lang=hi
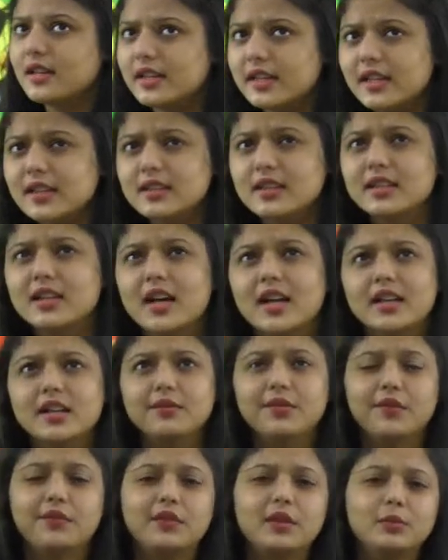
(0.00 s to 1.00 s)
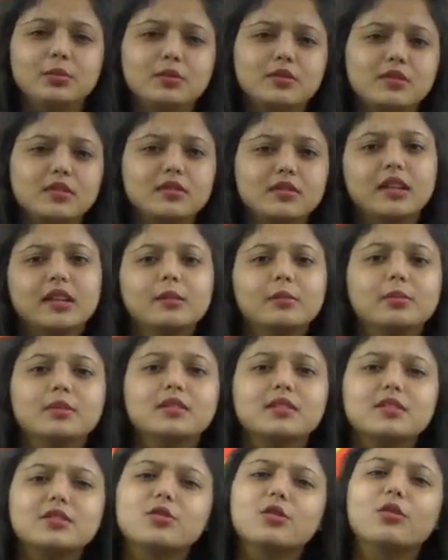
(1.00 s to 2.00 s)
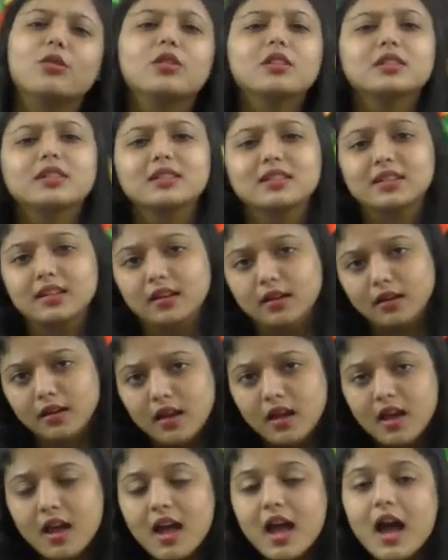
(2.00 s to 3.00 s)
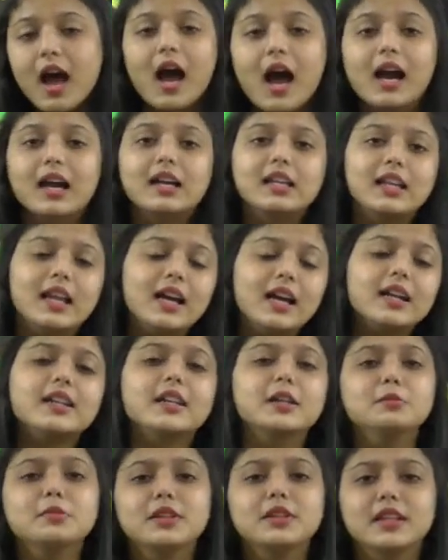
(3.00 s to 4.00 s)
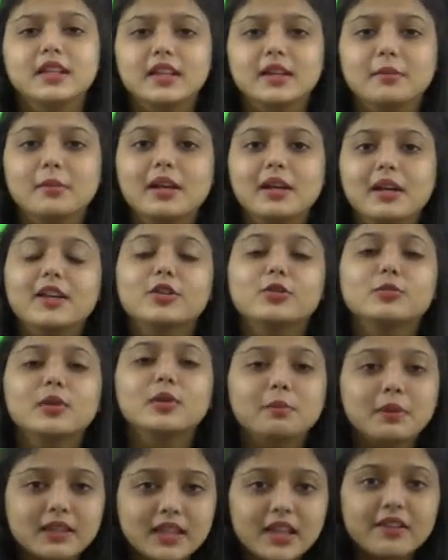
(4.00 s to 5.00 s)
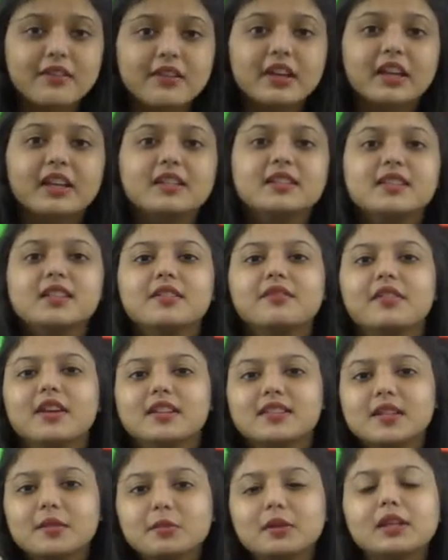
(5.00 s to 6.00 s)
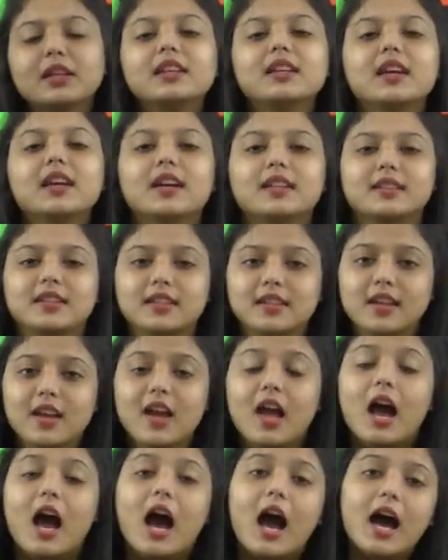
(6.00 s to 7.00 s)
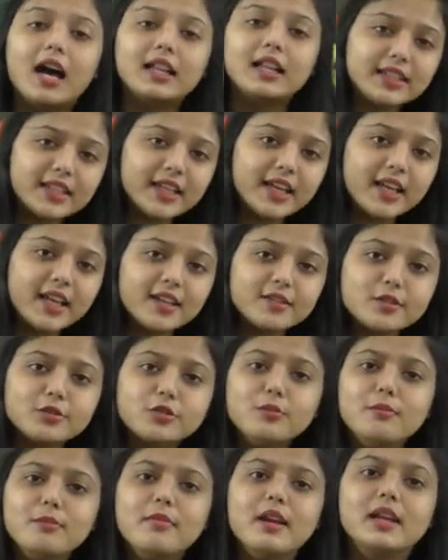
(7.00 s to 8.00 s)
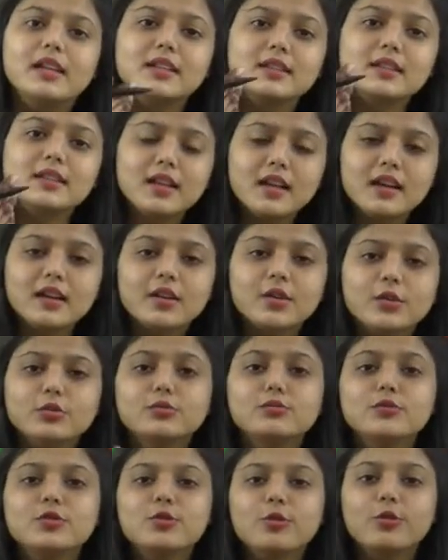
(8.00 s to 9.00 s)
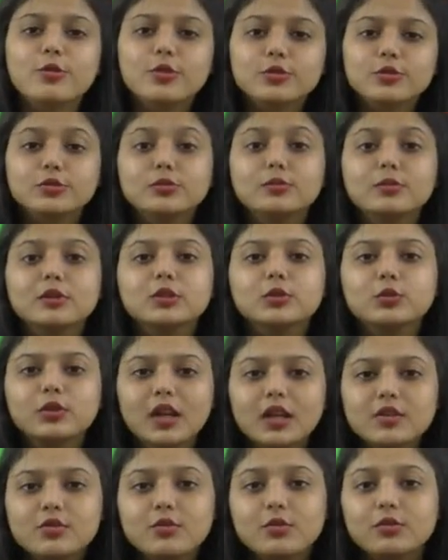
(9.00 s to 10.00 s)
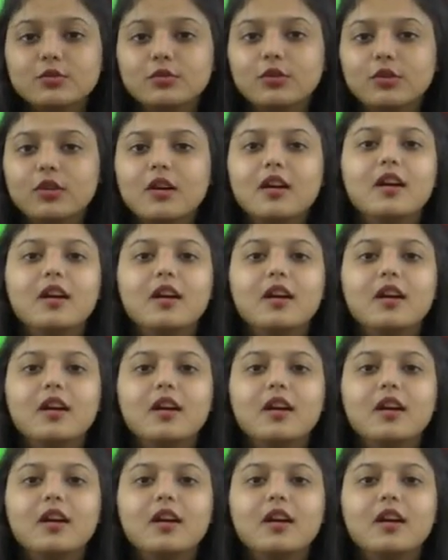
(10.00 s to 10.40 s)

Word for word: गया तैयारी फिफ्टी परसेंट थर्टी परसेंट छोड़ देते हैं अगला अटैम्प्ट देंगे भैया तुम्हें पता है वैकेंसी वैसे भी नहीं आती आती है तो तुम मेहनत ना करो तुम छोड़ दो तुम अधूरा छोड़ दो